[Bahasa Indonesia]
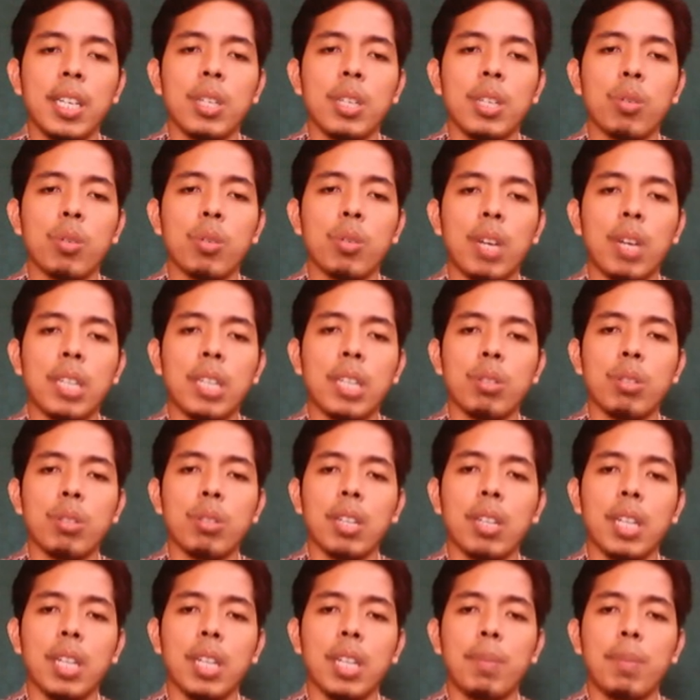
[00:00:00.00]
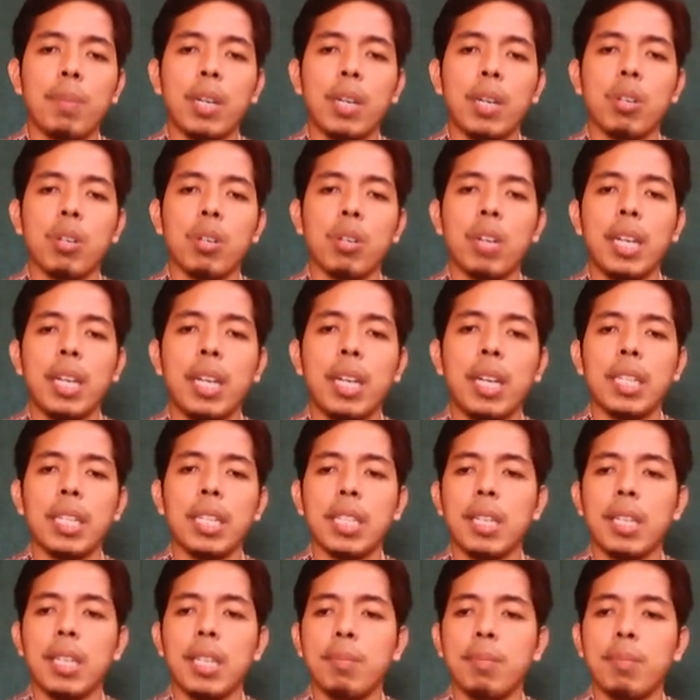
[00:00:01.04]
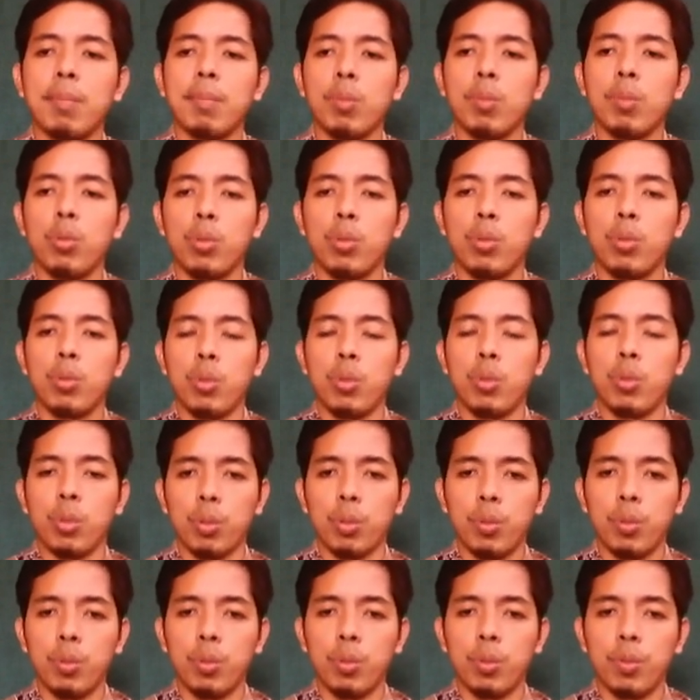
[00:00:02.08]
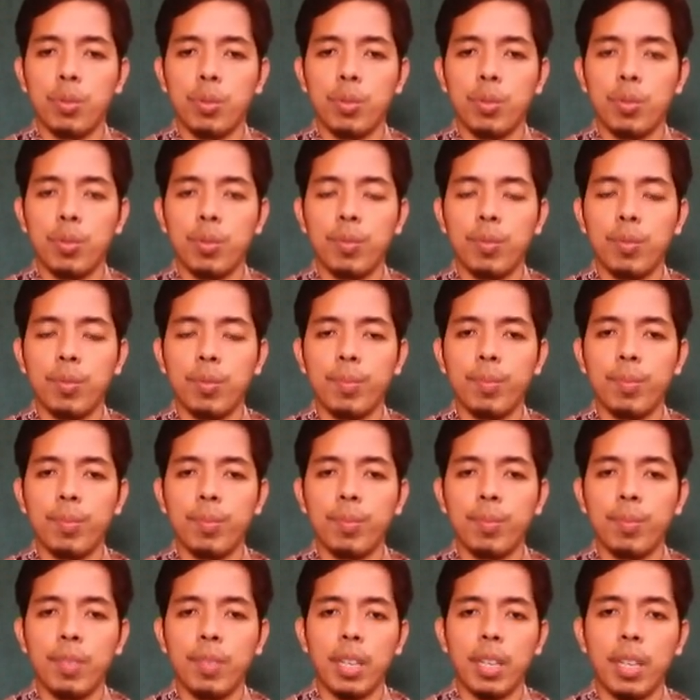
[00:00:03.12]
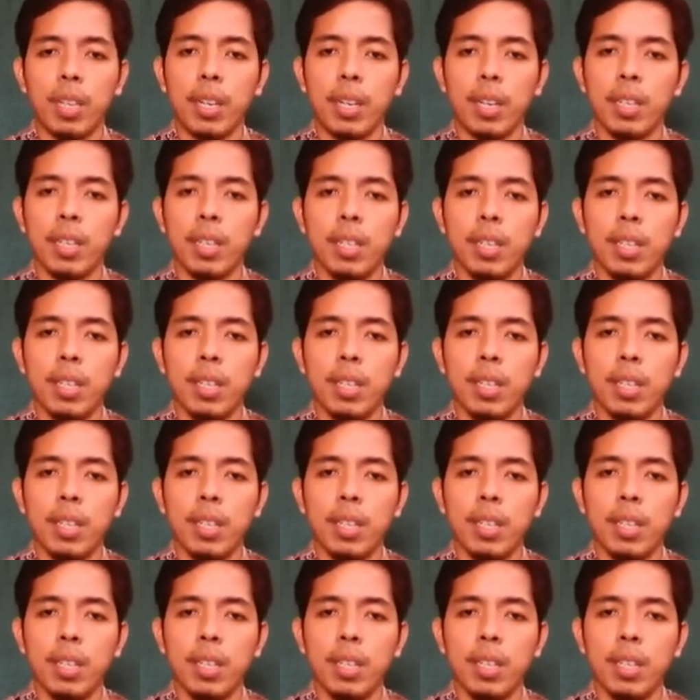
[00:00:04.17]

Quran surat Al-Baqarah ayat 67. Ya.